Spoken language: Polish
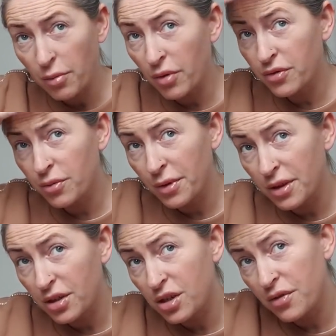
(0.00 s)
bo w sumie
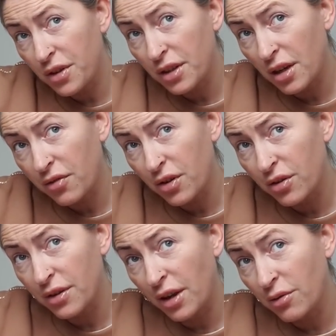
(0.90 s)
te siwki tak
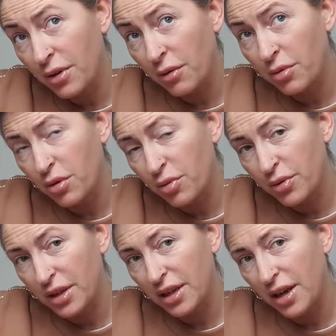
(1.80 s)
wyglądają, jakby to
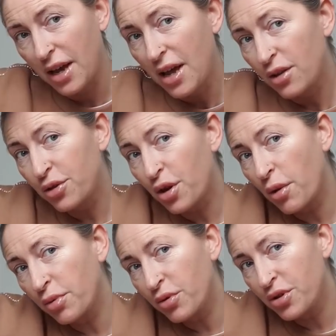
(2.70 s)
były takie
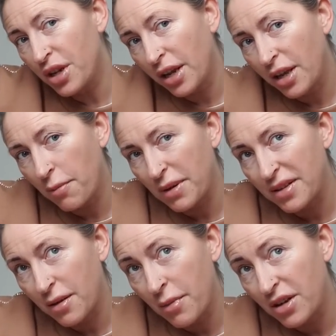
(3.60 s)
drobniusieńkie
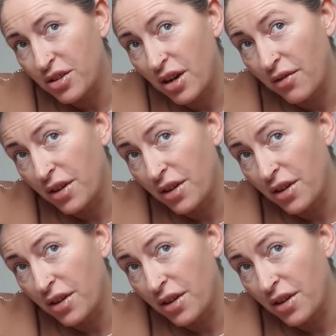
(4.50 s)
pasemeczka,